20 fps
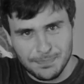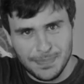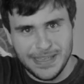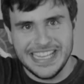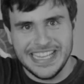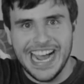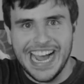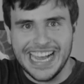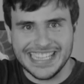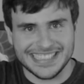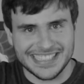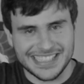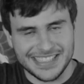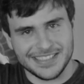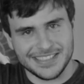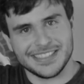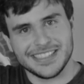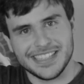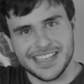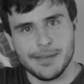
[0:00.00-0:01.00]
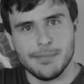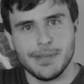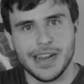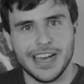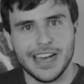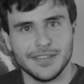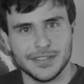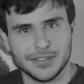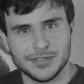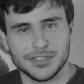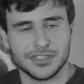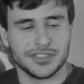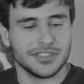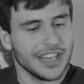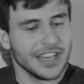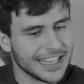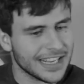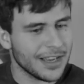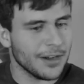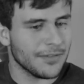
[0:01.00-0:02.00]
pirata que quebrava tudo. Acho que
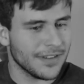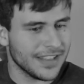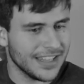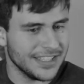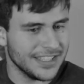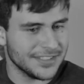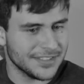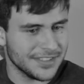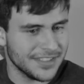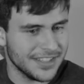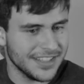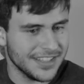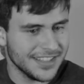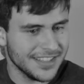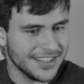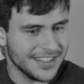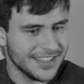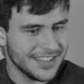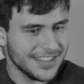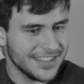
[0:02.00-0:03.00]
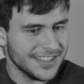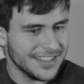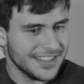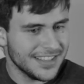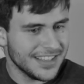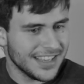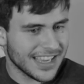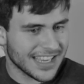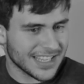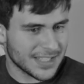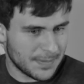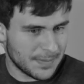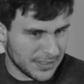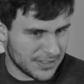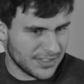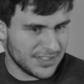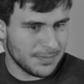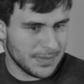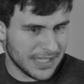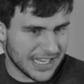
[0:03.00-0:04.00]
não é legal falar isso, né? a
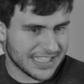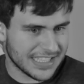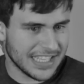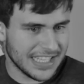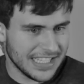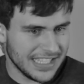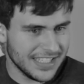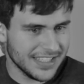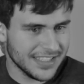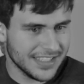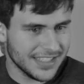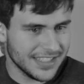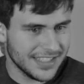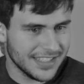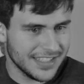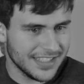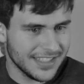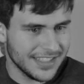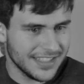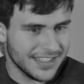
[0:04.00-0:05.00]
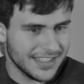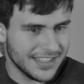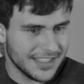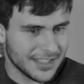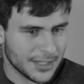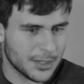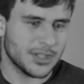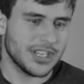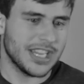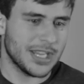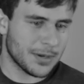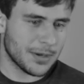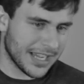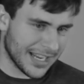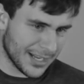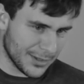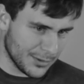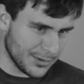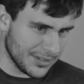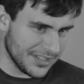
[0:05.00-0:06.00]
respeito de pirataria. Porque eu já era o
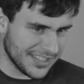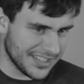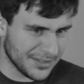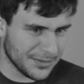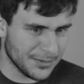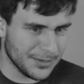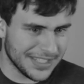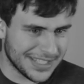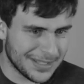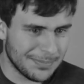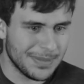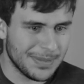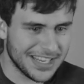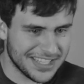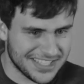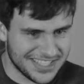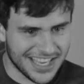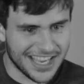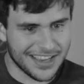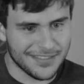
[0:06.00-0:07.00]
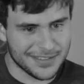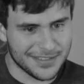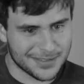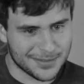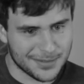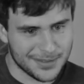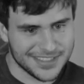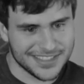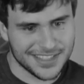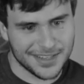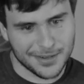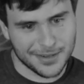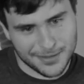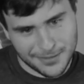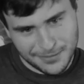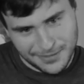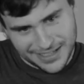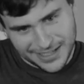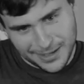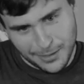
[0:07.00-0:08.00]
cara do Nintendo Wii que pirateava as coisas, e agora eu
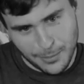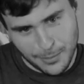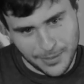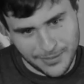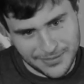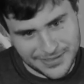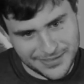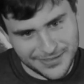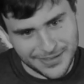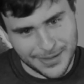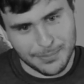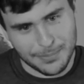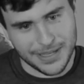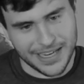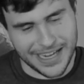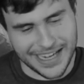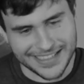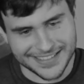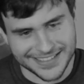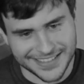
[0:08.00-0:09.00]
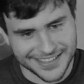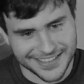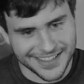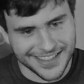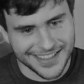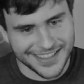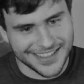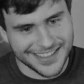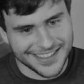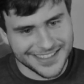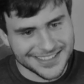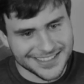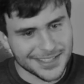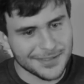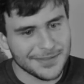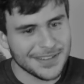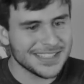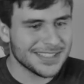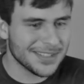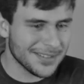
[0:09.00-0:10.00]
vou falar que eu comprava DVD pirata.
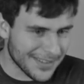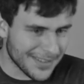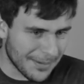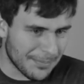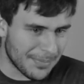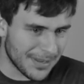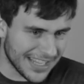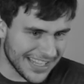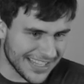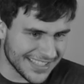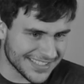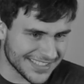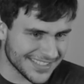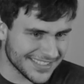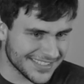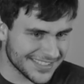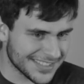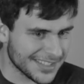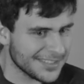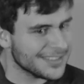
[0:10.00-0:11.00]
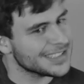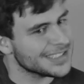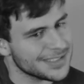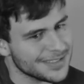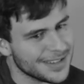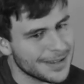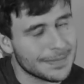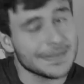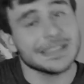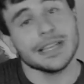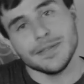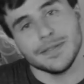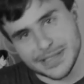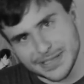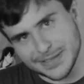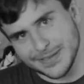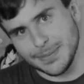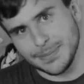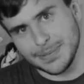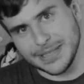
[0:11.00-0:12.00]
Talvez eu vá preso. Talvez eu vá, talvez
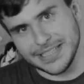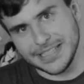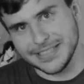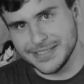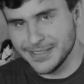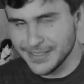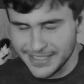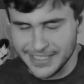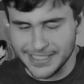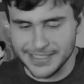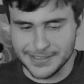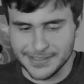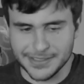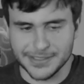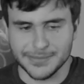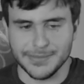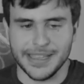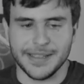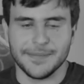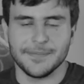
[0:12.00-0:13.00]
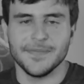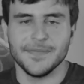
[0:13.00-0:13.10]
eu vá preso. OK, tudo bem.